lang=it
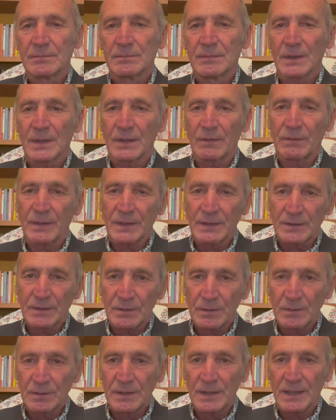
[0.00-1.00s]

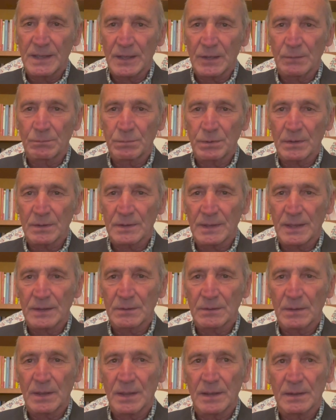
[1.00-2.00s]
Riflessioni che hanno
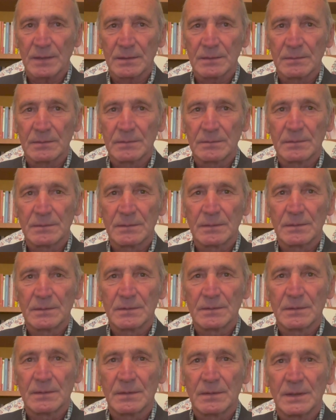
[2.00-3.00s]
portato a
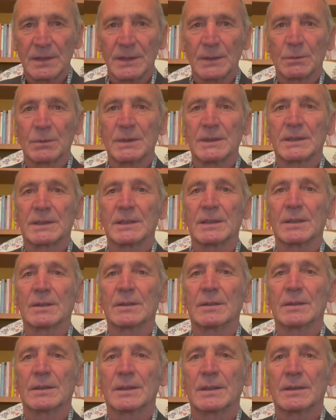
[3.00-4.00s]

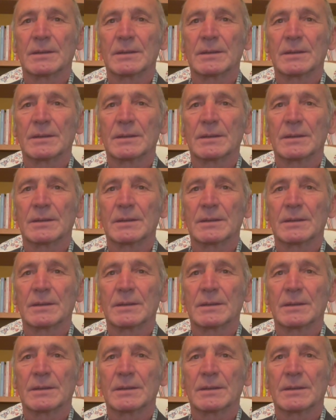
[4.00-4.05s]
intuizioni.